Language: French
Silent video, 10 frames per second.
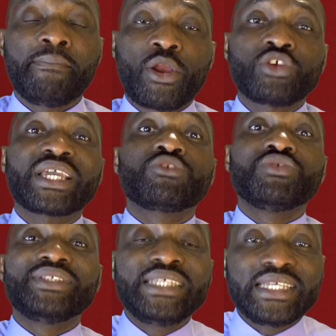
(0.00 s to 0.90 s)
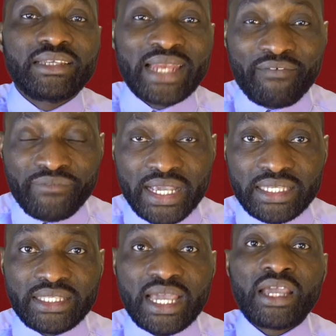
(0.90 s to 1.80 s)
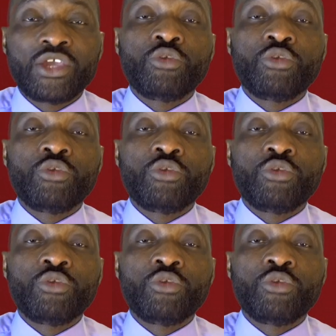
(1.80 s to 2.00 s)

Mais lorsque tu dis la vérité,